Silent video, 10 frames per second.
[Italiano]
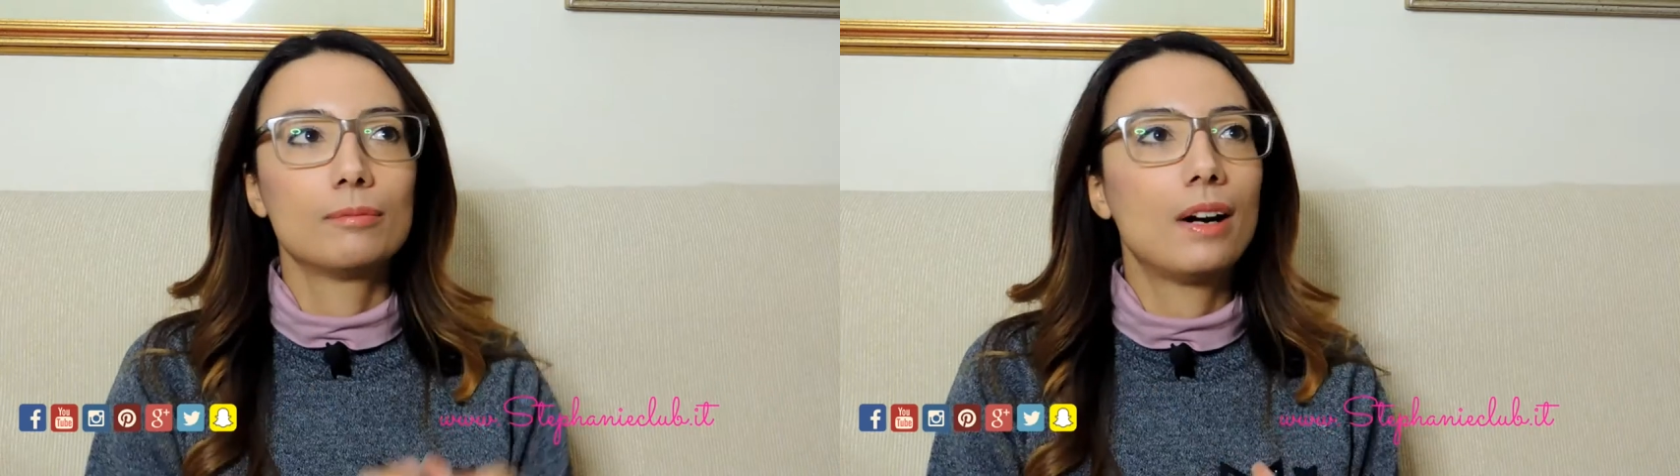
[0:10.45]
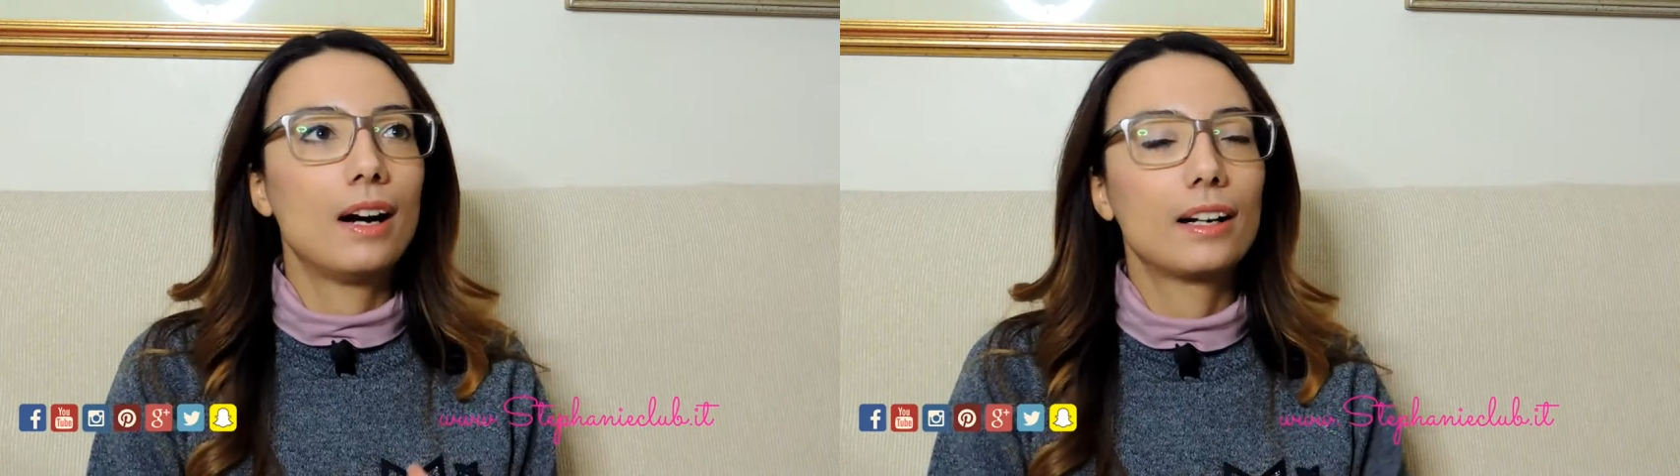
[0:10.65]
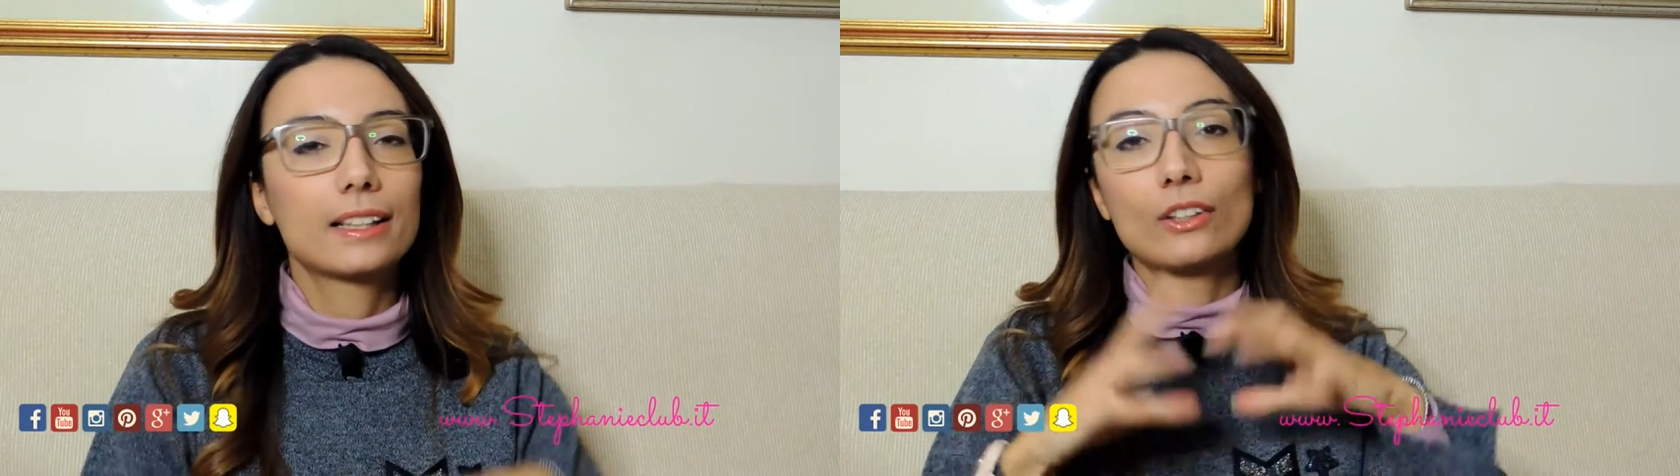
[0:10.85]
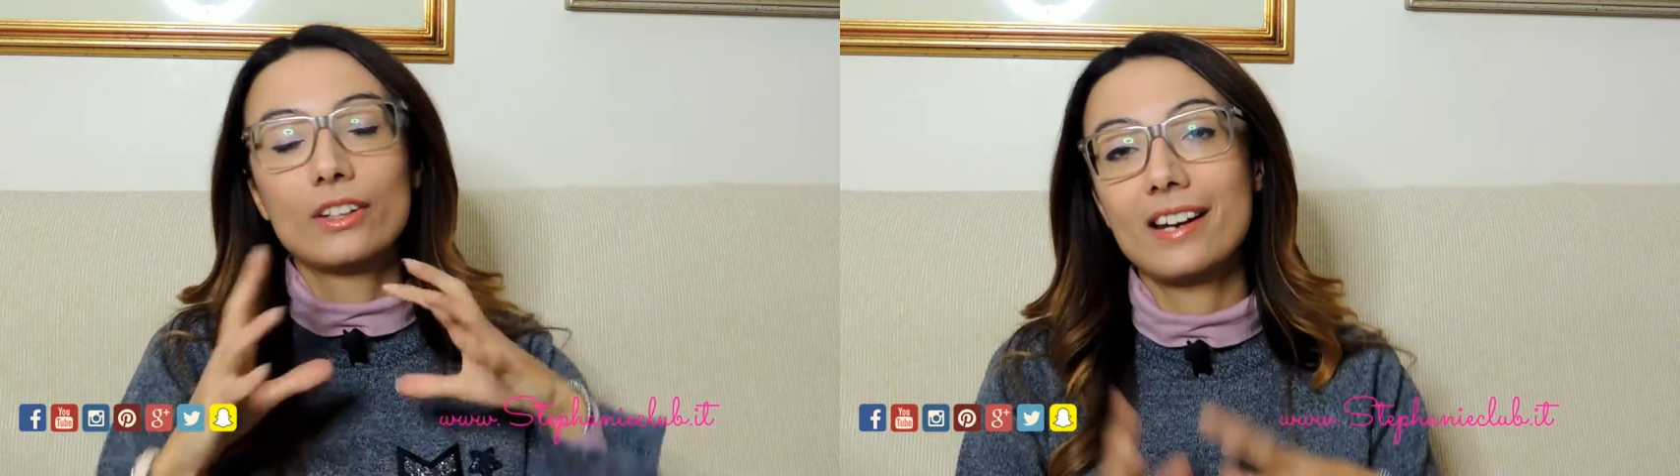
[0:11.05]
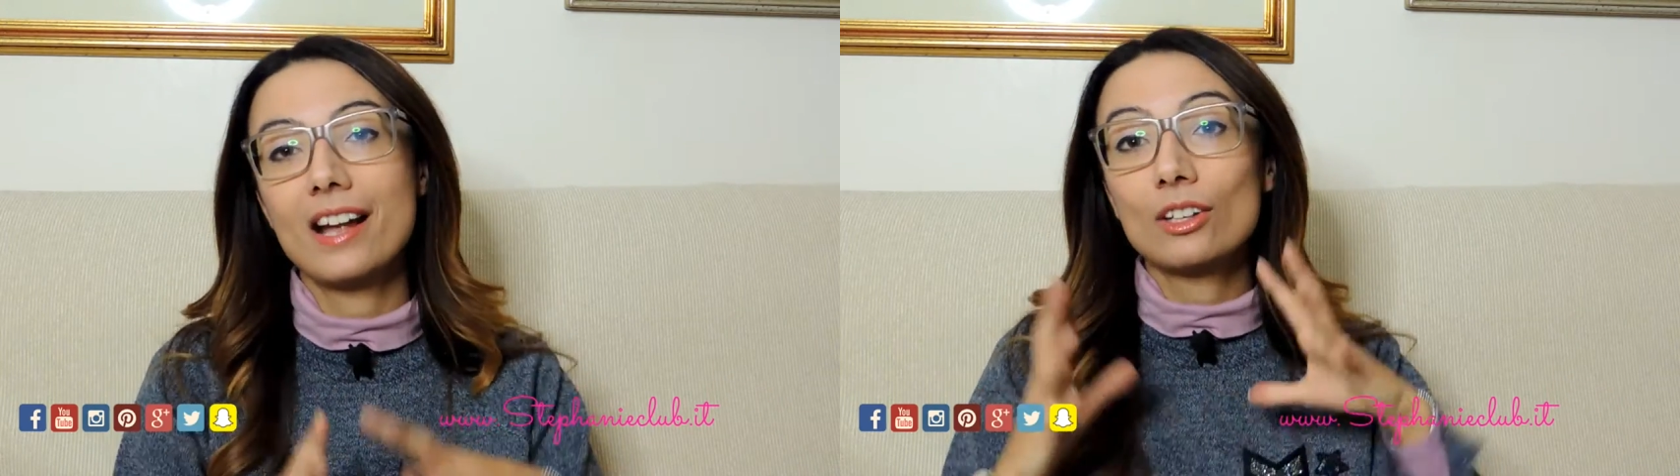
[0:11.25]
ma che
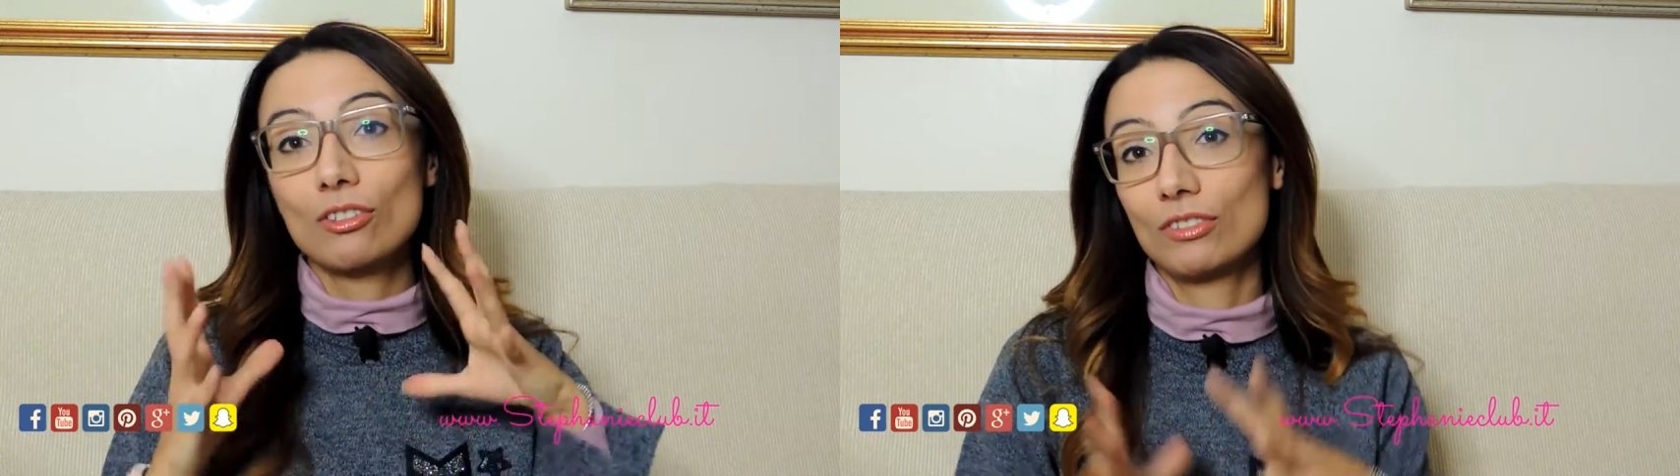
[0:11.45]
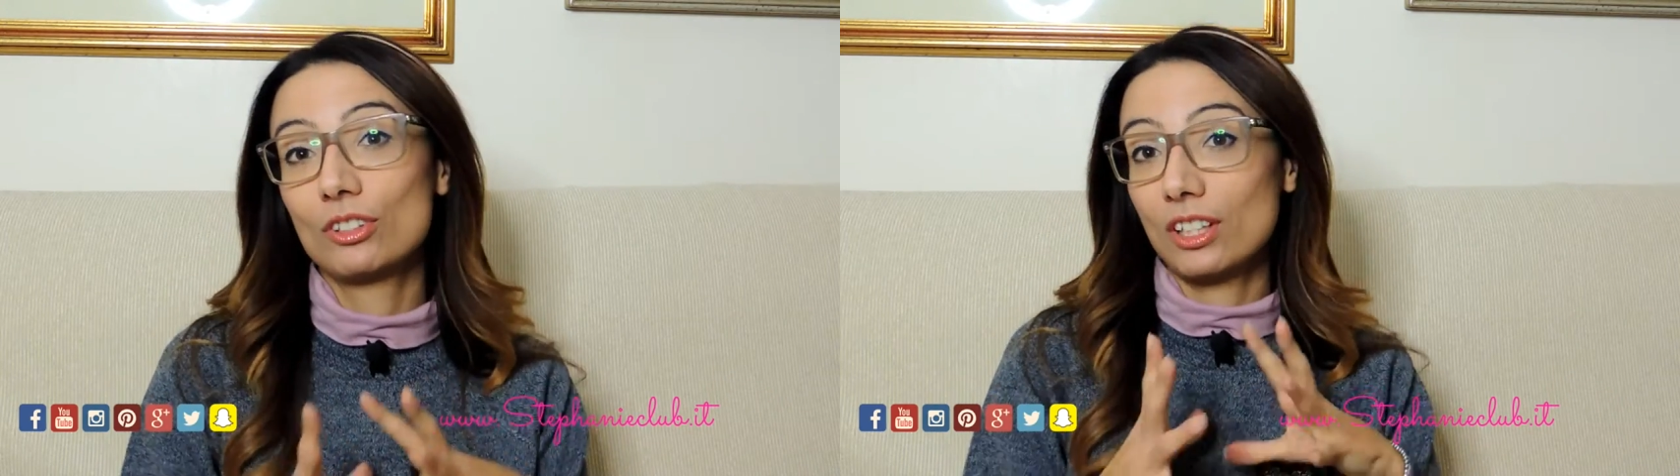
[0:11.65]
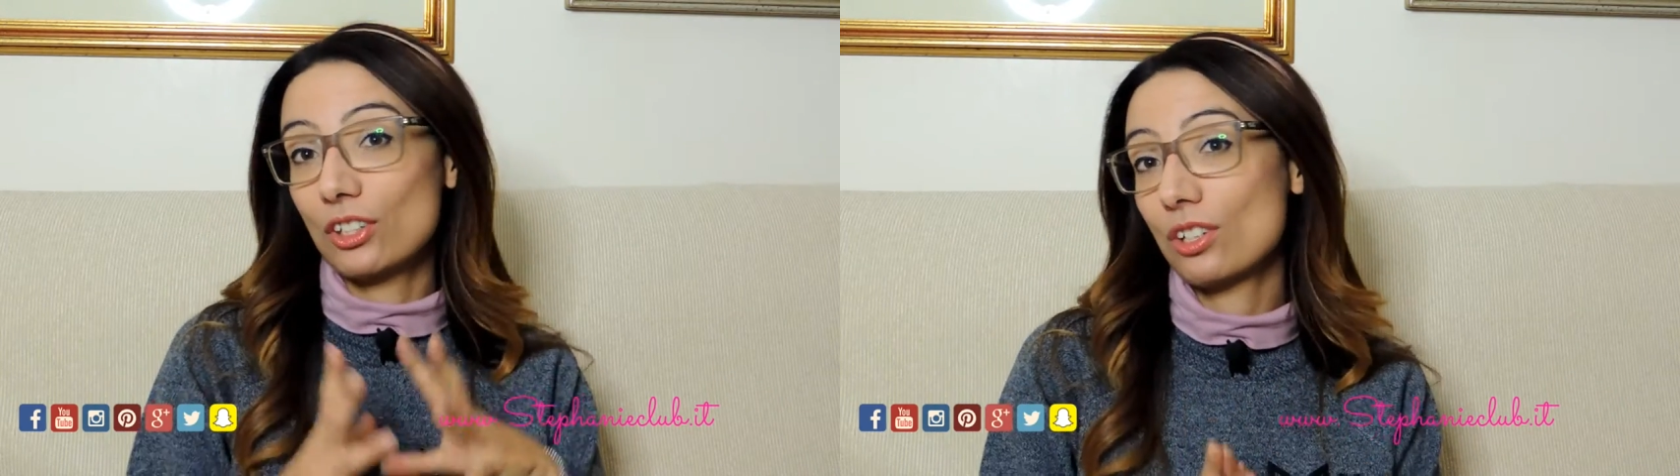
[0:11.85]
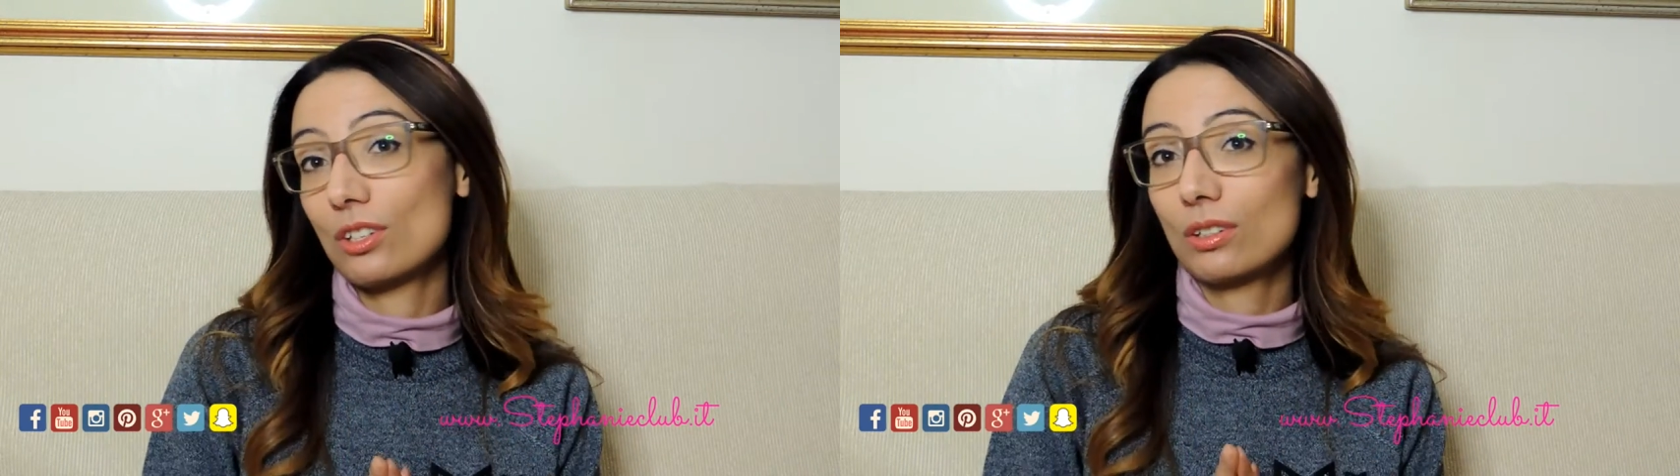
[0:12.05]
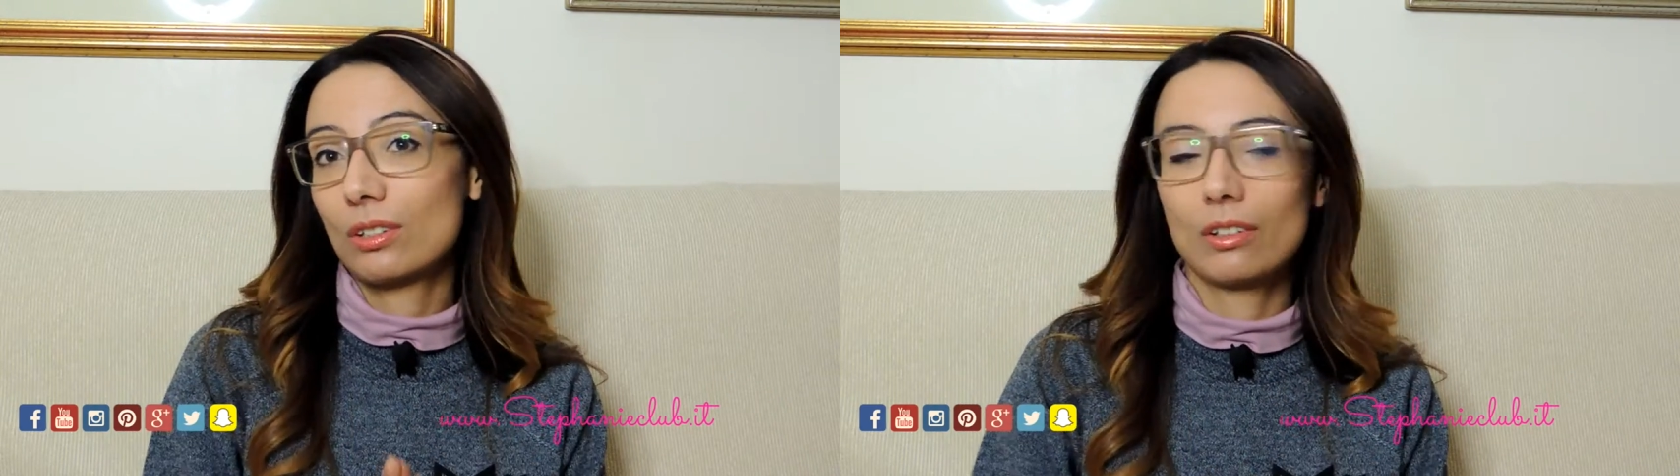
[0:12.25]
non è neanche un video
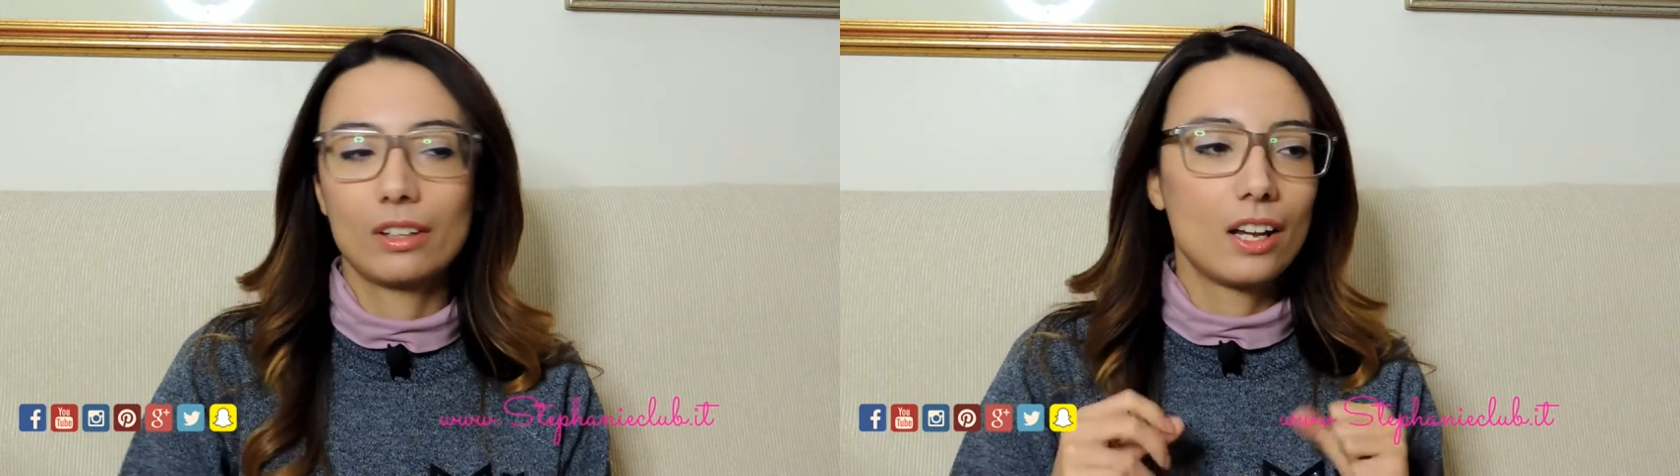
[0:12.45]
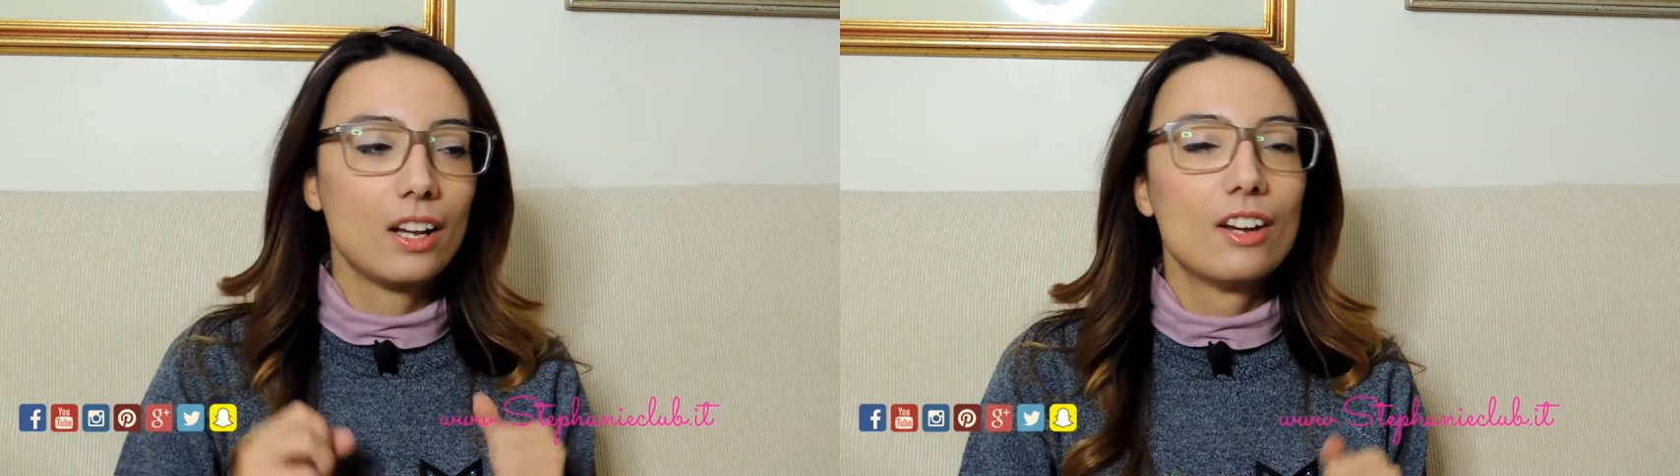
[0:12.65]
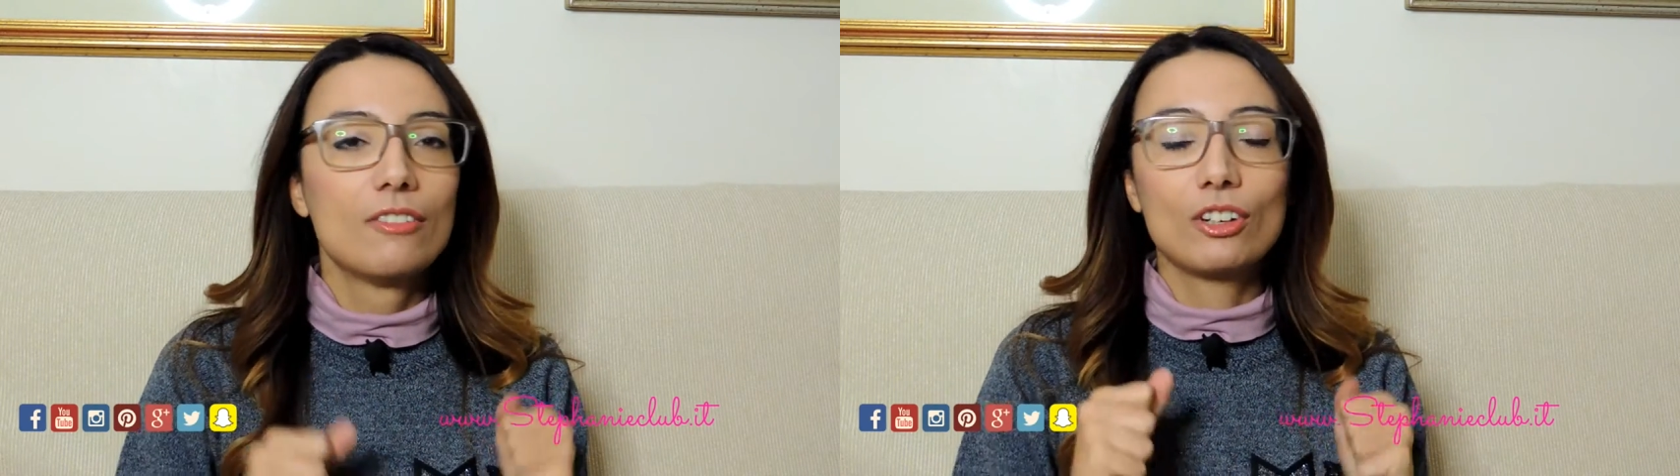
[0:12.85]
recensione.